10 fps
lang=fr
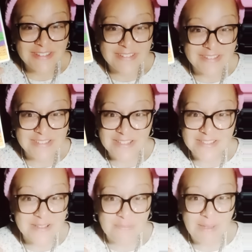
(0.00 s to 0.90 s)
si ça
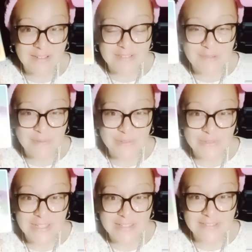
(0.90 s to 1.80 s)
c'est pas
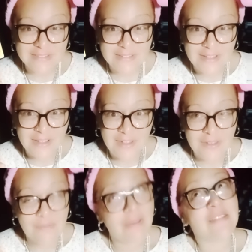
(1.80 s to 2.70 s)
exceptionnel.
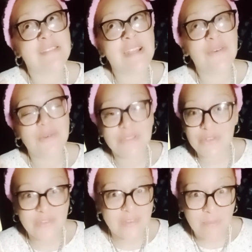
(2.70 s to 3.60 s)
Merci là-haut,
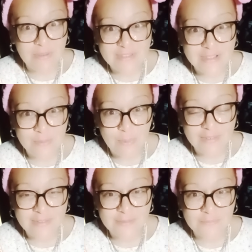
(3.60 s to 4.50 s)
je sais pas ce qui se
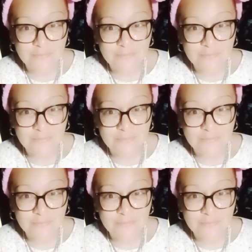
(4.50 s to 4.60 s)
passe.